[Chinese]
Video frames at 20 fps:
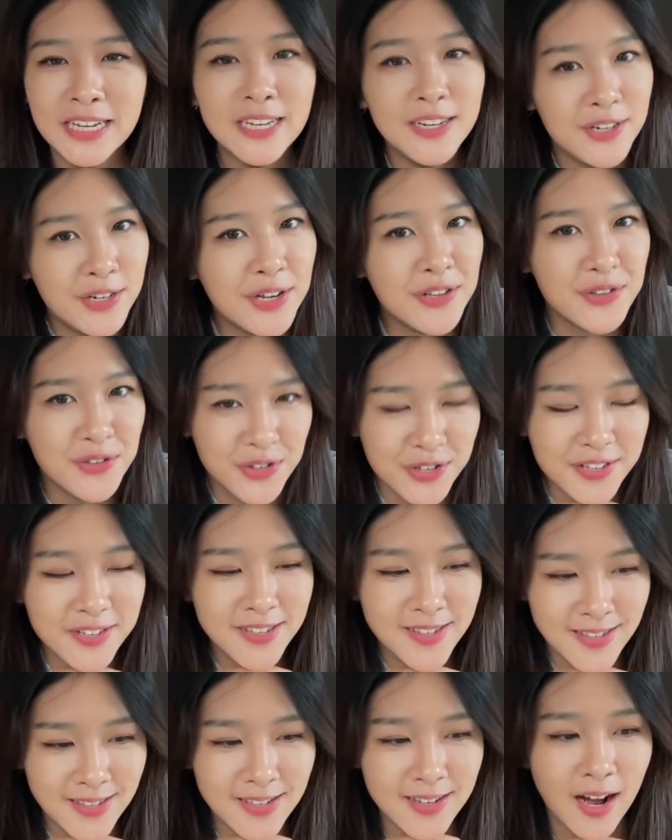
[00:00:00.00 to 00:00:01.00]
认真
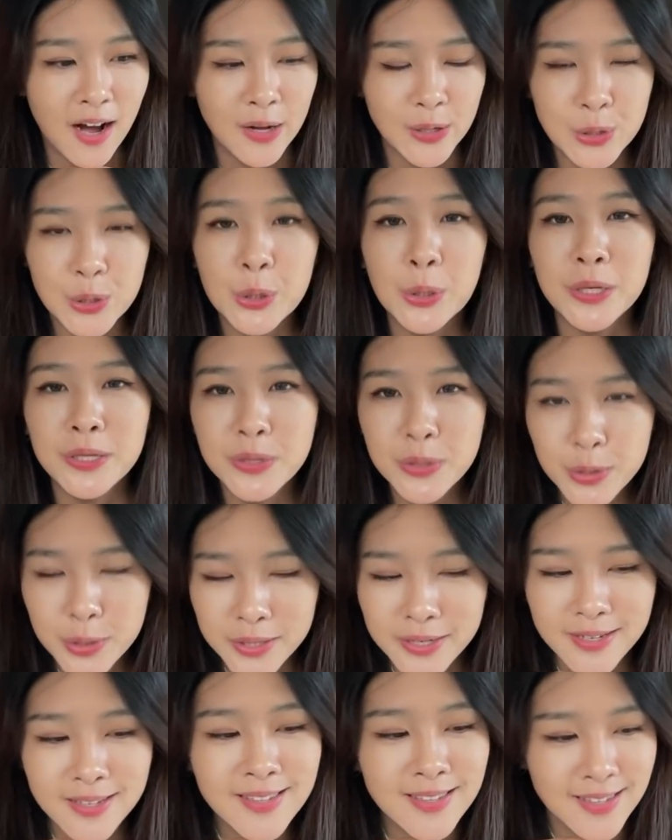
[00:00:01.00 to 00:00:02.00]
思考、纯
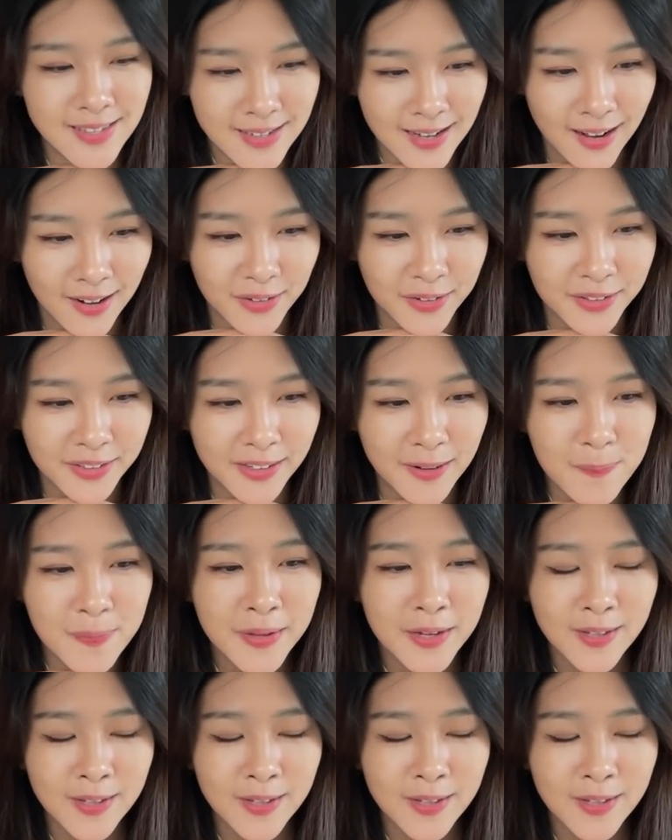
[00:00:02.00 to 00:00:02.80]
粹思考的人